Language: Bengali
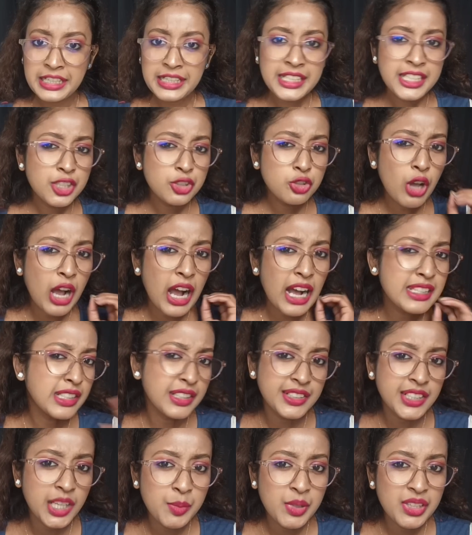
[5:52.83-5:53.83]
নিজে তো
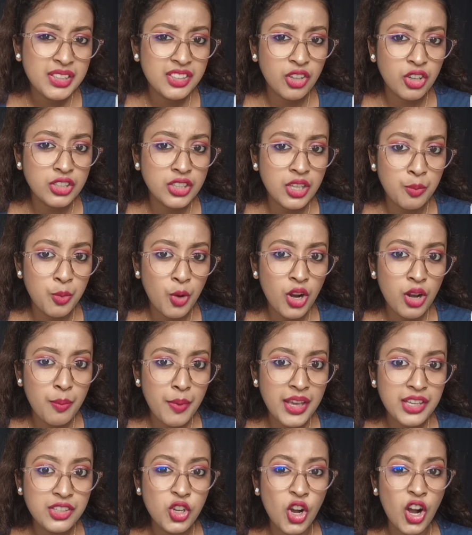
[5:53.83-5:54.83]
হাজারটা মিথ্যা কথা
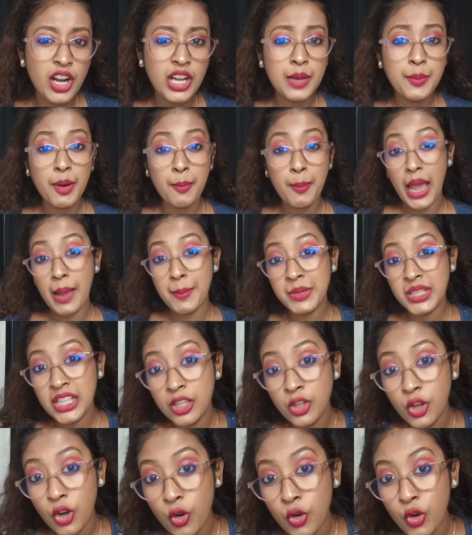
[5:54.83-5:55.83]
বলবেই সঙ্গে আমার
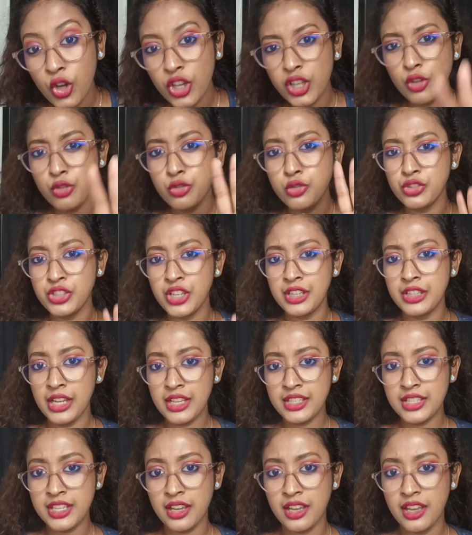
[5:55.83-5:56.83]
ফ্যামিলির লোকগুলোকেও জুটিয়ে
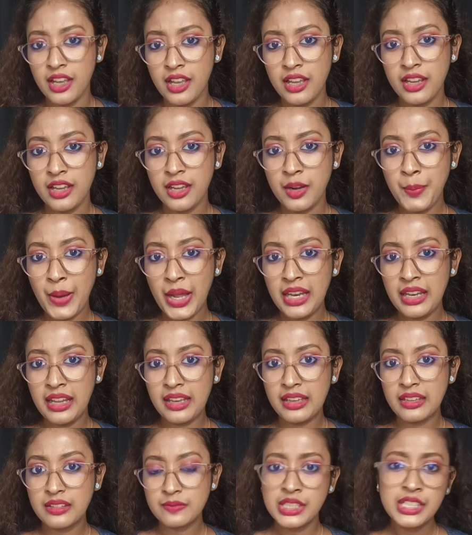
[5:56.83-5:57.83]
নিয়েছে এর
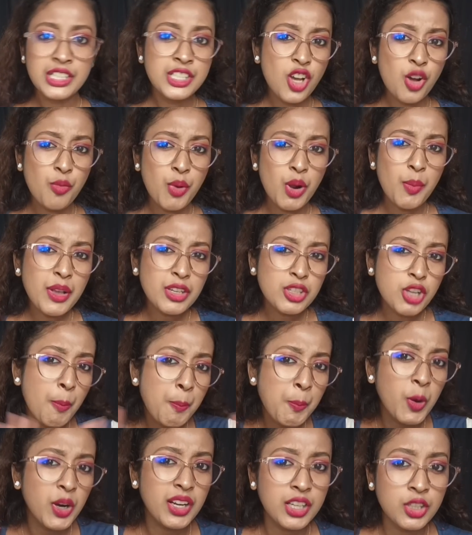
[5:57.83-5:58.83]
পাল্লায় নিজেও বলবে সব
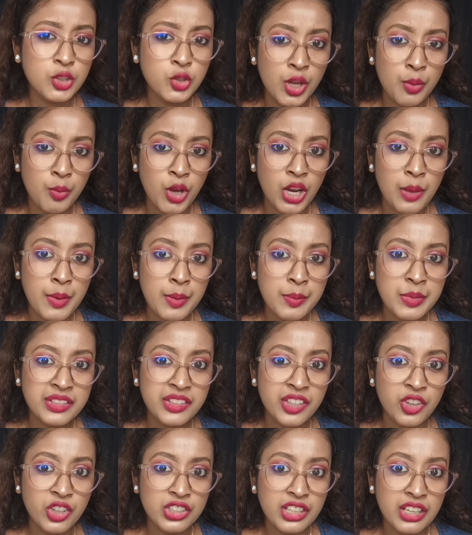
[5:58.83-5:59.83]
কটাকে ধরে বলাবে
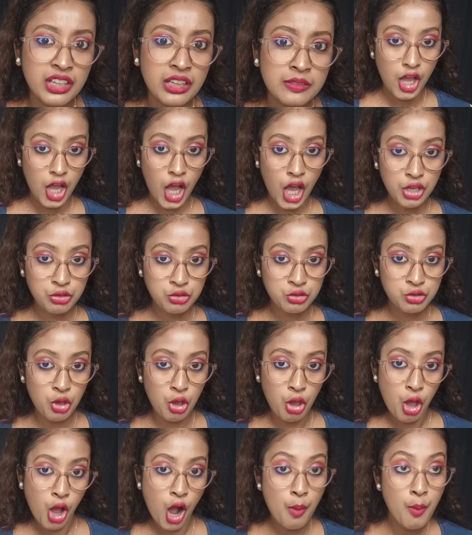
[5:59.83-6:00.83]
মিথ্যে কথা
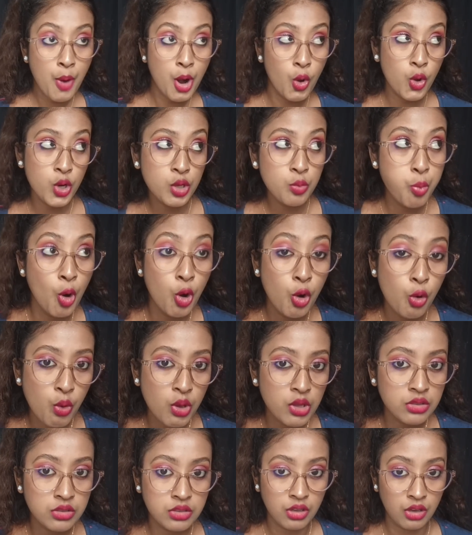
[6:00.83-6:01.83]
আইসে আমাকে
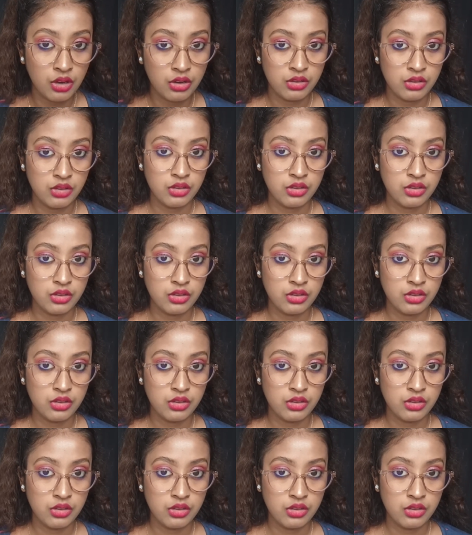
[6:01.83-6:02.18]
ইনফ্লুয়েন্সার